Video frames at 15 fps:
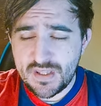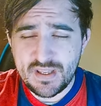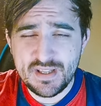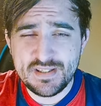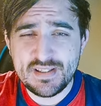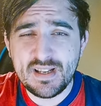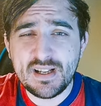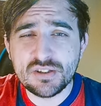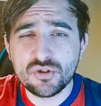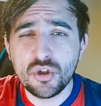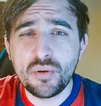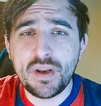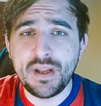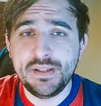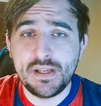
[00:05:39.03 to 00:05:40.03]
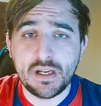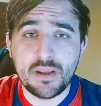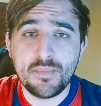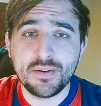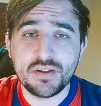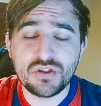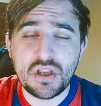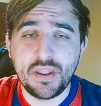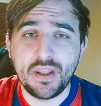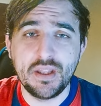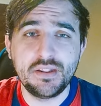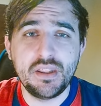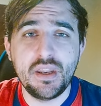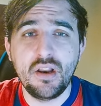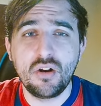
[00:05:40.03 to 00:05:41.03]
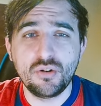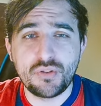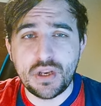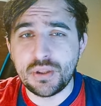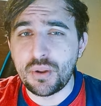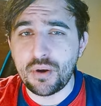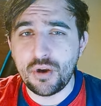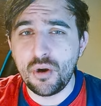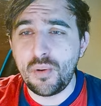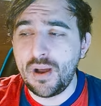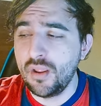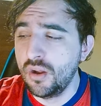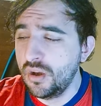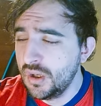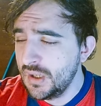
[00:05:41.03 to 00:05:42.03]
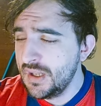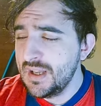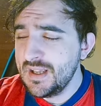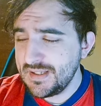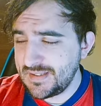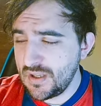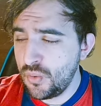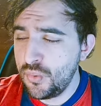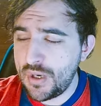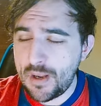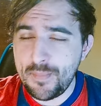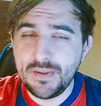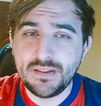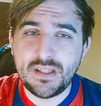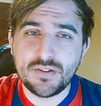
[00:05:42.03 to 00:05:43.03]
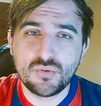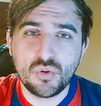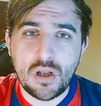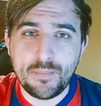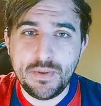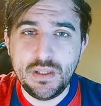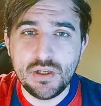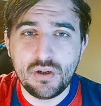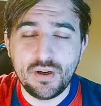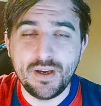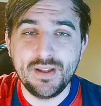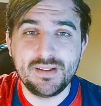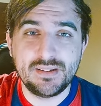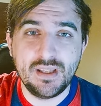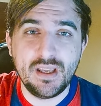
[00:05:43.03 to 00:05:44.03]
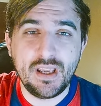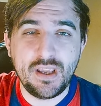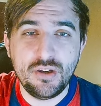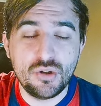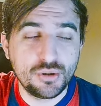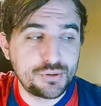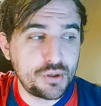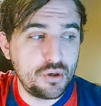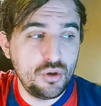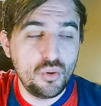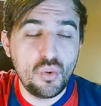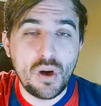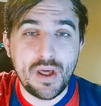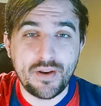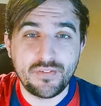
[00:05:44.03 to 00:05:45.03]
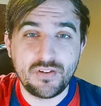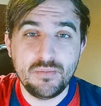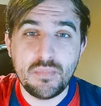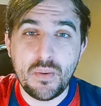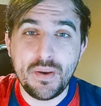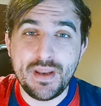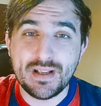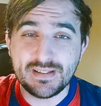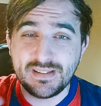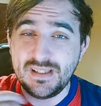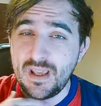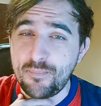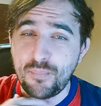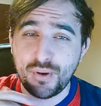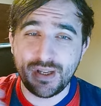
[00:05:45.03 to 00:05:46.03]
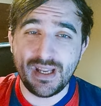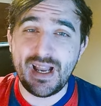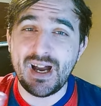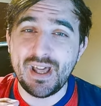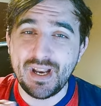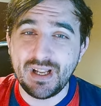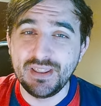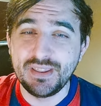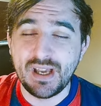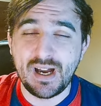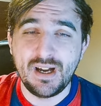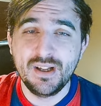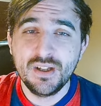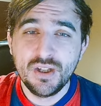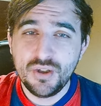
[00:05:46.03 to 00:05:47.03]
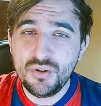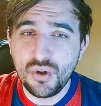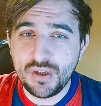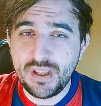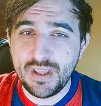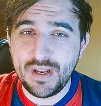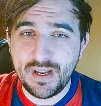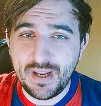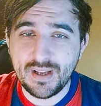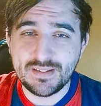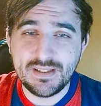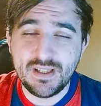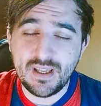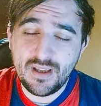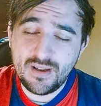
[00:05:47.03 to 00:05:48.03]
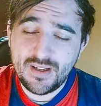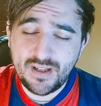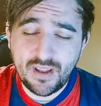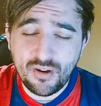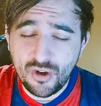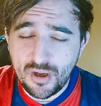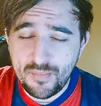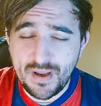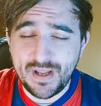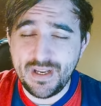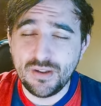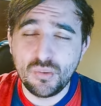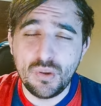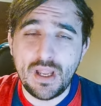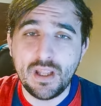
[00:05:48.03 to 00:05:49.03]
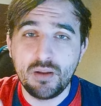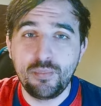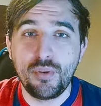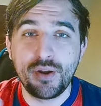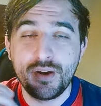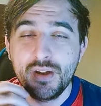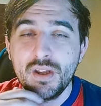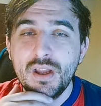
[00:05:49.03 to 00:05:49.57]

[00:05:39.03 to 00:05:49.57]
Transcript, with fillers: es el caso de Braida, que más allá de que tiene el contrato renovado, seguramente su camino esté en otro lugar. Si me ven así es porque la garganta no quiere. ¿eh? Así que creo que me gané tu like por